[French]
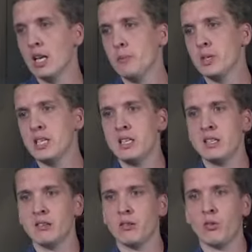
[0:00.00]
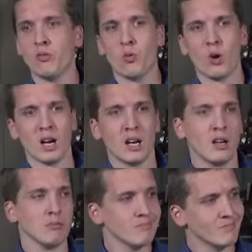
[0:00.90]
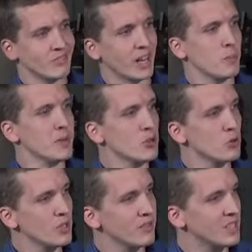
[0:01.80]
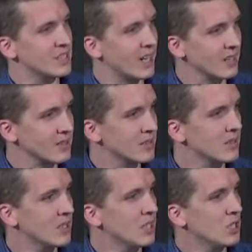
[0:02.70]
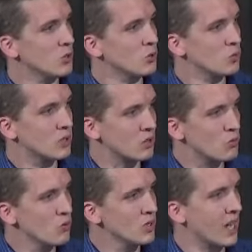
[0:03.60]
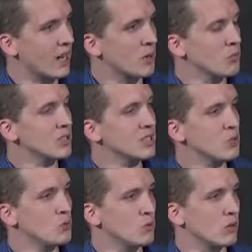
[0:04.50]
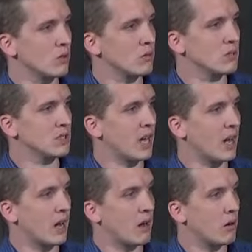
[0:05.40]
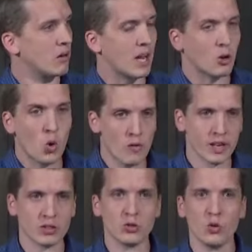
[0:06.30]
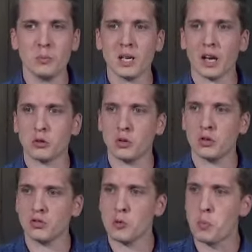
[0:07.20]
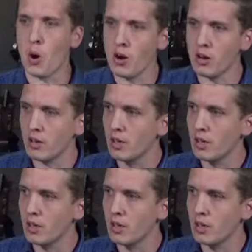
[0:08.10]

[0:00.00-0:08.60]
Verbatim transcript: Puis on voit vers le milieu du livre des actes que tout à coup, il y a comme une césure. Il y a la conversion miraculeuse de Paul,